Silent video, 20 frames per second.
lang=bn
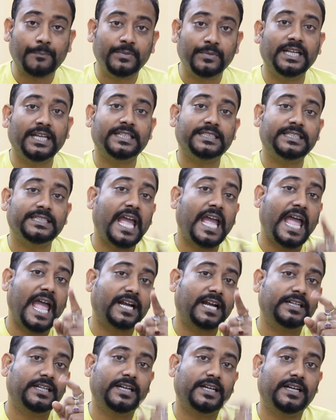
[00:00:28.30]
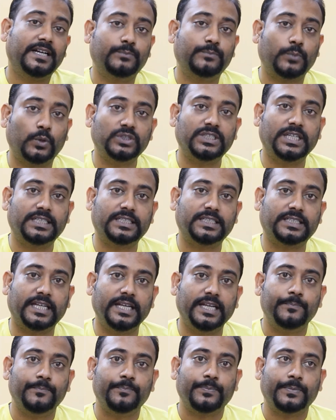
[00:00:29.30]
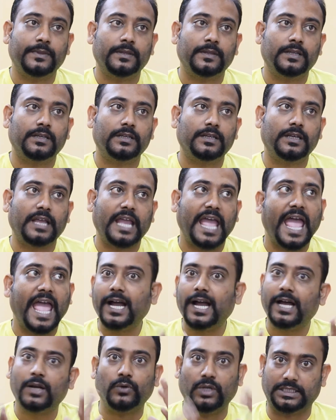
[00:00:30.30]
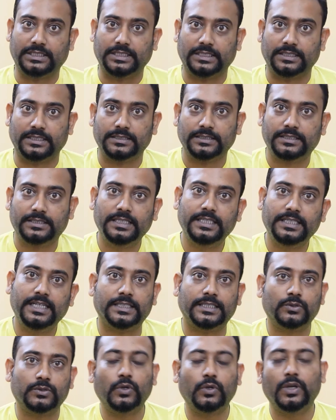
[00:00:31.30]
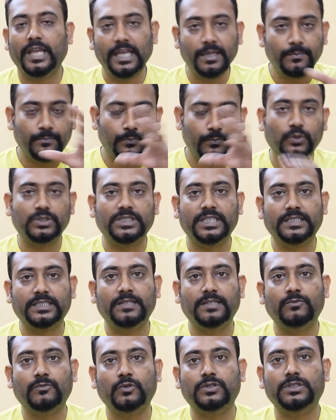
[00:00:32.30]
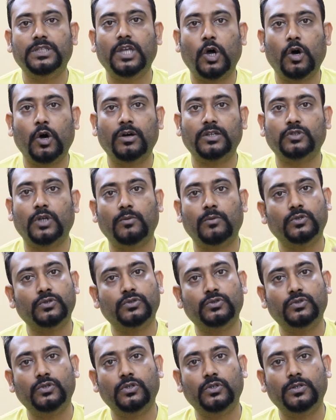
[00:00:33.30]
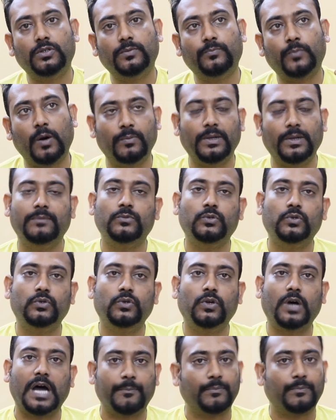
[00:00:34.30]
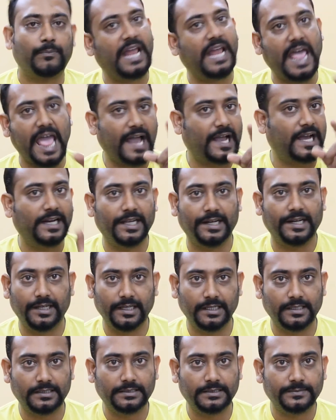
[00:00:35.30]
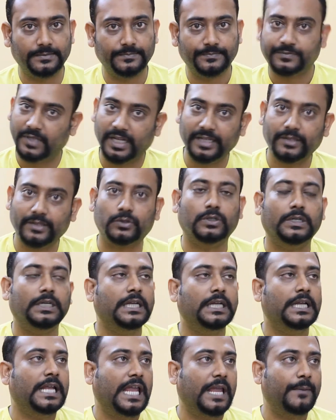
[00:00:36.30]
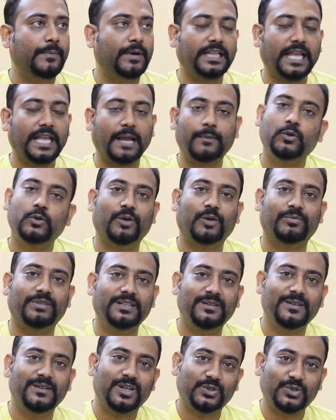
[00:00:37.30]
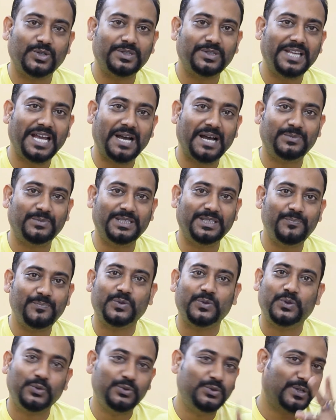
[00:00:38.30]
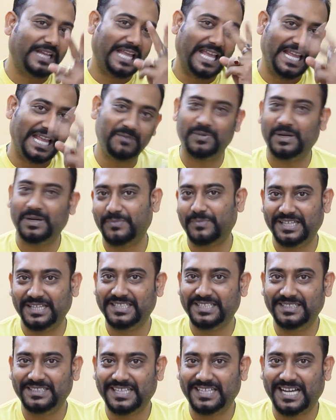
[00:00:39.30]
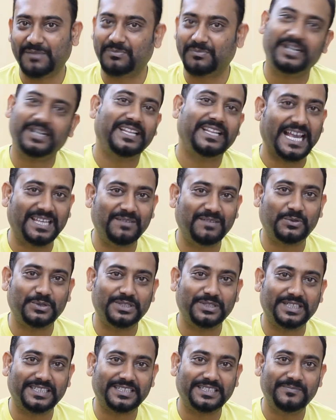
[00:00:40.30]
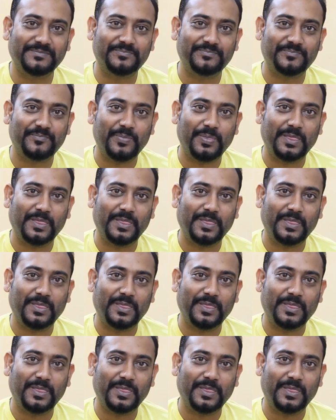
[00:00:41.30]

আপনি আজকে একটা প্রজেক্টে একা রয়েছেন ঠিক আছে তো এই প্রোজেক্টের মধ্যে হওয়া সমস্ত প্রবলেমগুলো আপনার একার হেডেক তাই তো এবার কেমন হবে যদি আপনি দুজন হেল্পার পেয়ে যান আপনার এই একই প্রোজেক্টে